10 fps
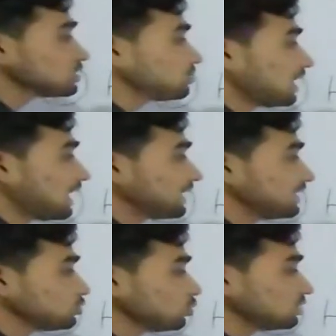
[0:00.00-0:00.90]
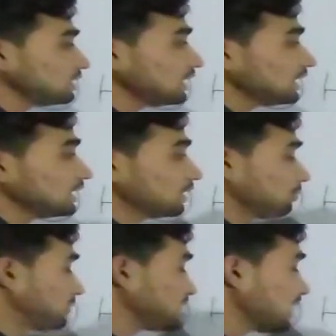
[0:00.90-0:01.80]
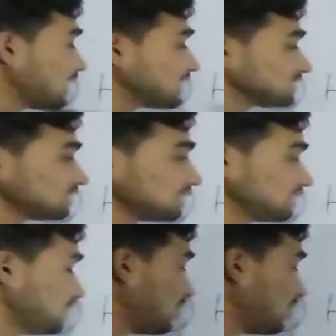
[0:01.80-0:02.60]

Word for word: है इसमें हार्डनेस होती है मेटल आर जनरली